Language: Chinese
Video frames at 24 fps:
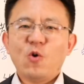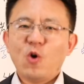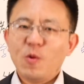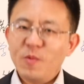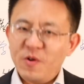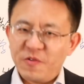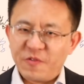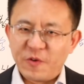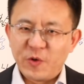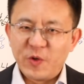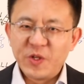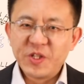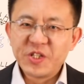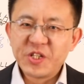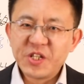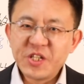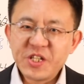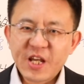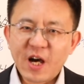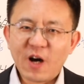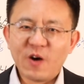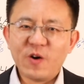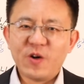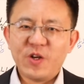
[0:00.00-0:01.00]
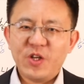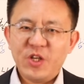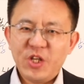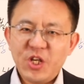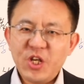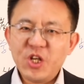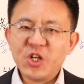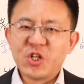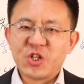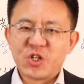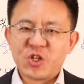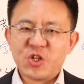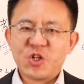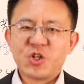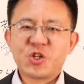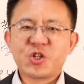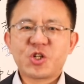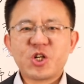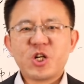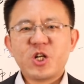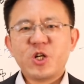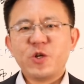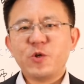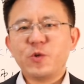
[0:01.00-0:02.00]
我们飞云金教一直
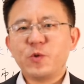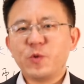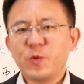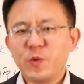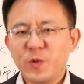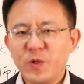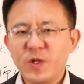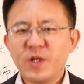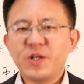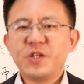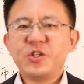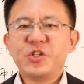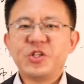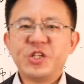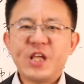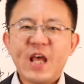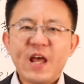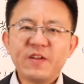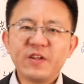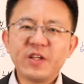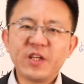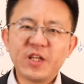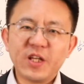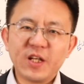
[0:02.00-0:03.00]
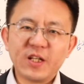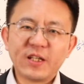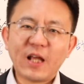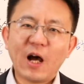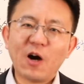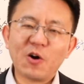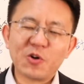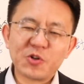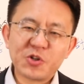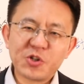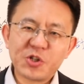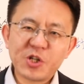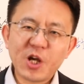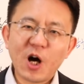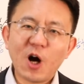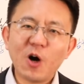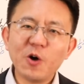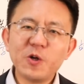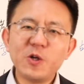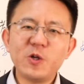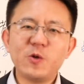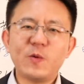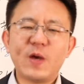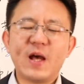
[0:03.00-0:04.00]
致力于建立一套
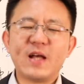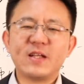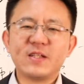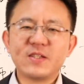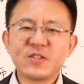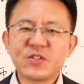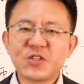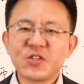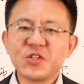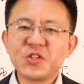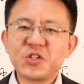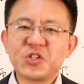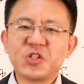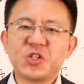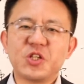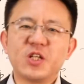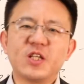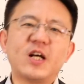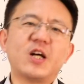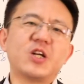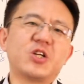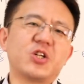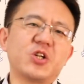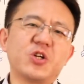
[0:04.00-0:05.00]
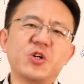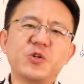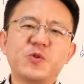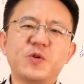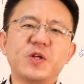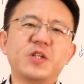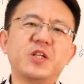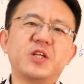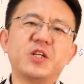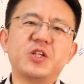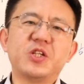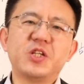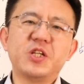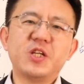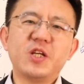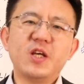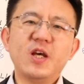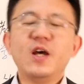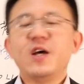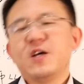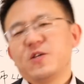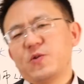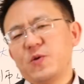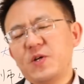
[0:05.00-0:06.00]
交易员自己的哲学体系，
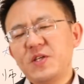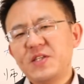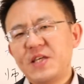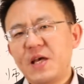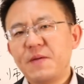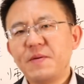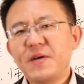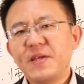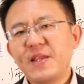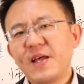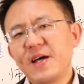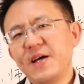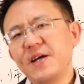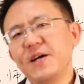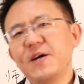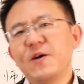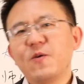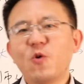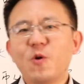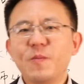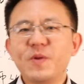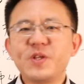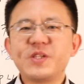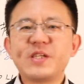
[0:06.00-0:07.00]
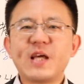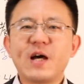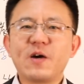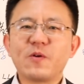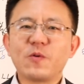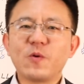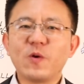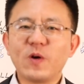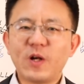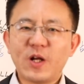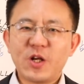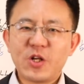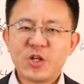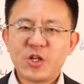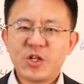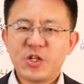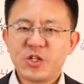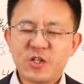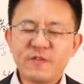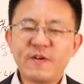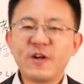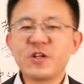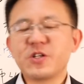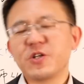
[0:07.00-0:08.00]
所以前面呢我们讲过了
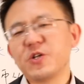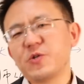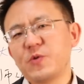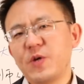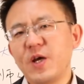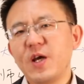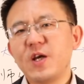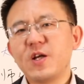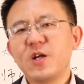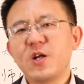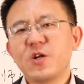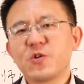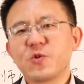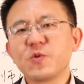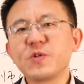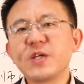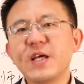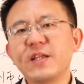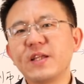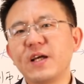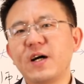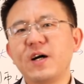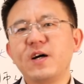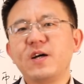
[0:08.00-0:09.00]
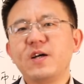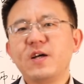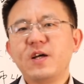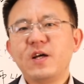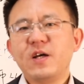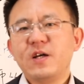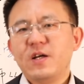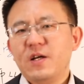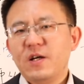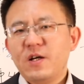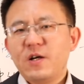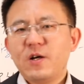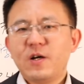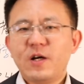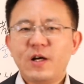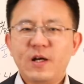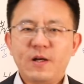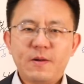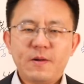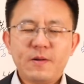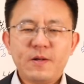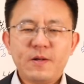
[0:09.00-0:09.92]
西方哲学中间的，呃，